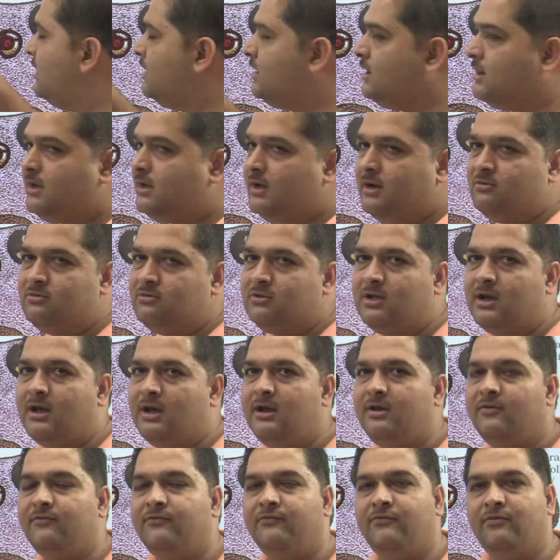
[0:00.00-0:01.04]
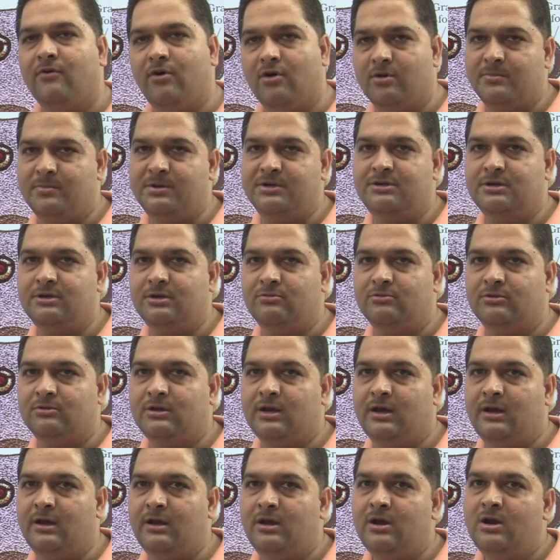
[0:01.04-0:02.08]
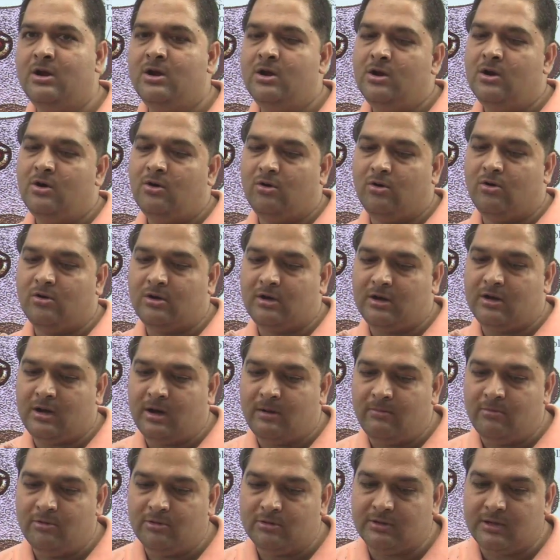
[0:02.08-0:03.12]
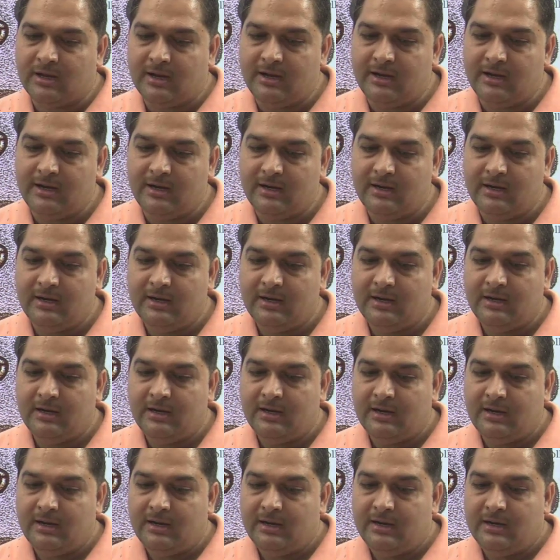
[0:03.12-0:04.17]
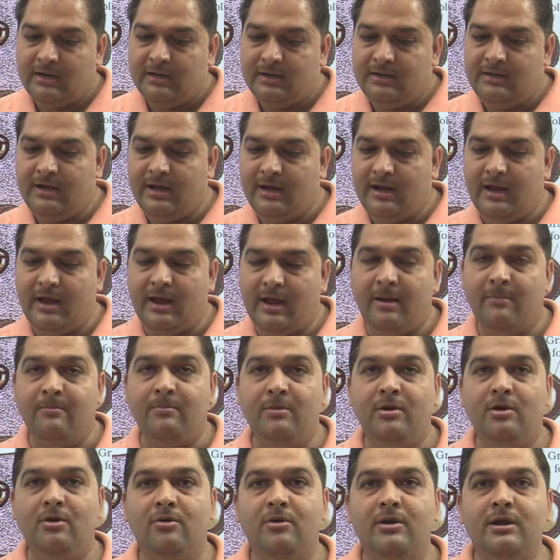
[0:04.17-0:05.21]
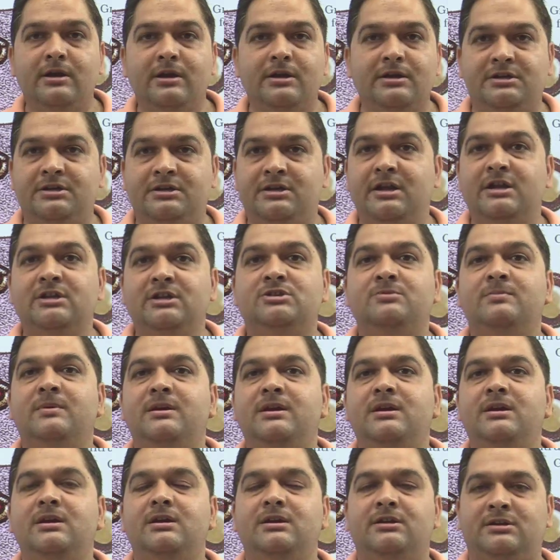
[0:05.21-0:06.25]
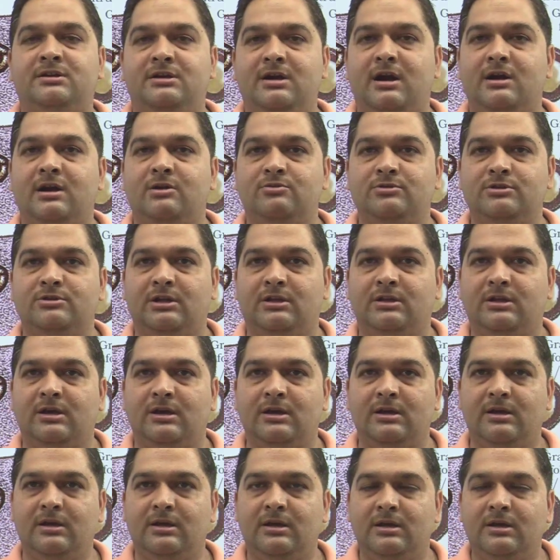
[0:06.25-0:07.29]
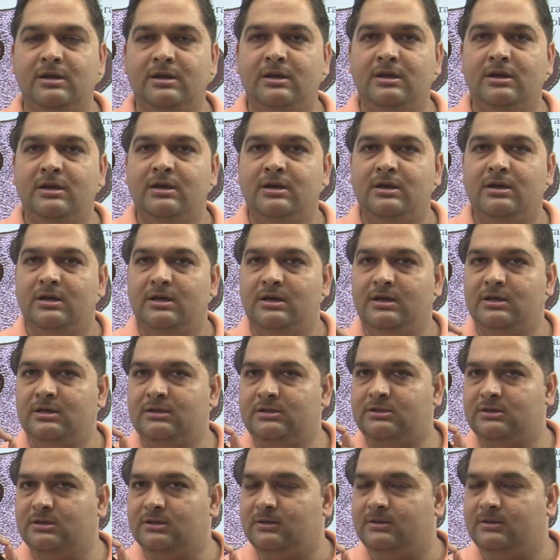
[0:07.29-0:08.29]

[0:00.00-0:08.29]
का क्या होता है फॉर्मेशन होता है और कब होता है ये एम्ब्रियोनिक स्टेज में ही स्टार्ट हो जाता है इस